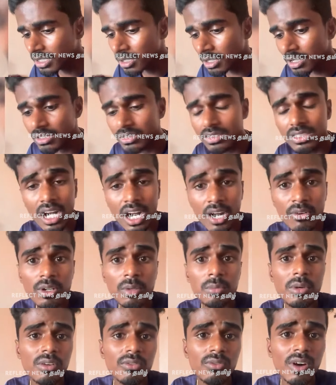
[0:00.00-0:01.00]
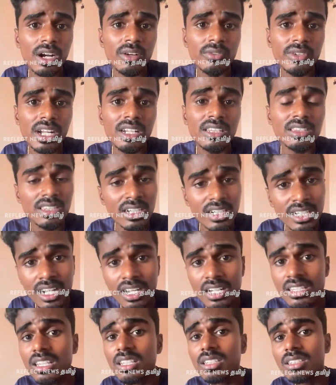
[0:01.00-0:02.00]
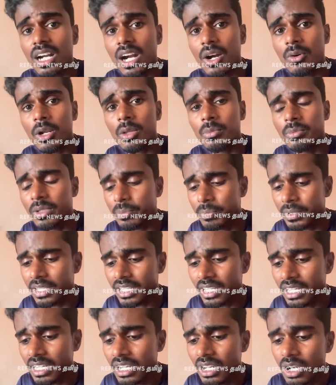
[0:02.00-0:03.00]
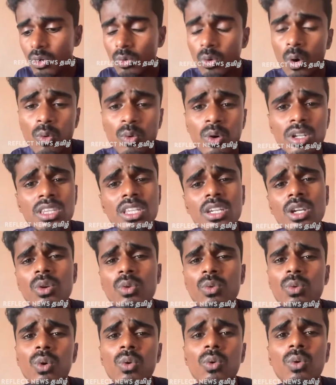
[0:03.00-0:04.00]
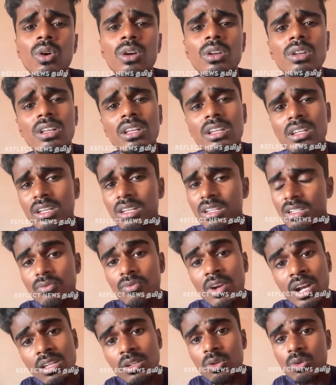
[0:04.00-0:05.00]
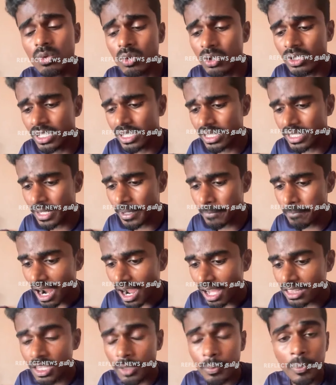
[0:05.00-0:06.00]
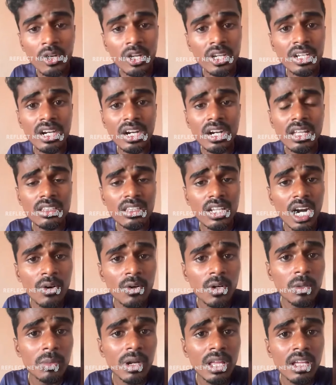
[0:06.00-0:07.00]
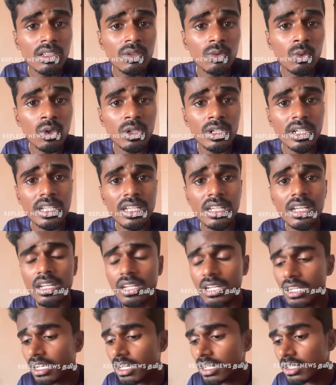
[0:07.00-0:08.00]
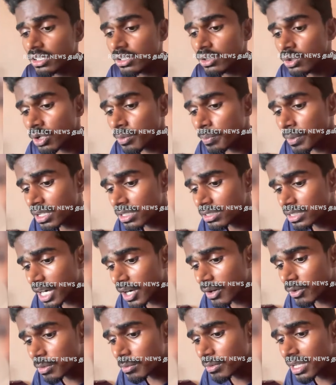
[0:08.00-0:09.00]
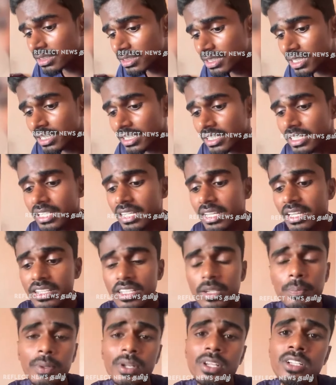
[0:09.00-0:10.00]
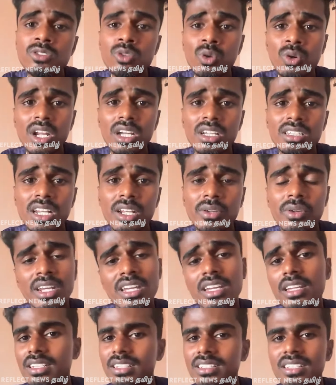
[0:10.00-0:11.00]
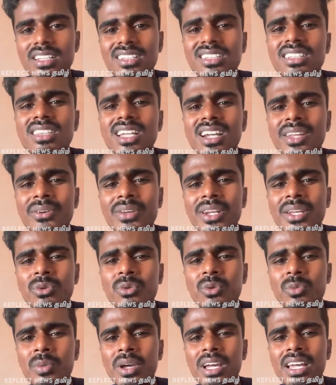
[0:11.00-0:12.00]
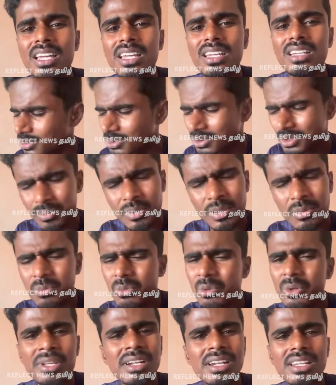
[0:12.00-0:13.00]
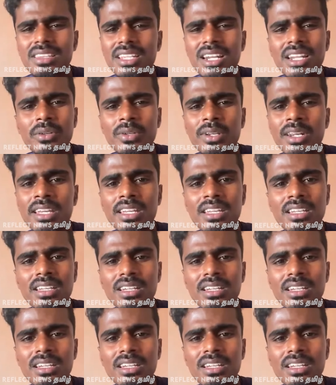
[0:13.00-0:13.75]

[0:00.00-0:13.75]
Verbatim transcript: இனம் திராவிடம்னா வாழ்வியல் திட்டங்கள் தான் திராவிடம் இப்படி ஒவ்வொருத்தங்க ஒவ்வொரு விளக்கம் கொடுக்குறீங்க அந்த பக்கம் என்னென்னா திராவிடம்னா அது உருட்டு இன்னொரு பக்கம் திராவிடம்னா திருட்டு இப்படின்னு சொல்கிறாங்க தலைவரே எது தலைவரே உண்மை சுத்தமாக முடியல தலைவரே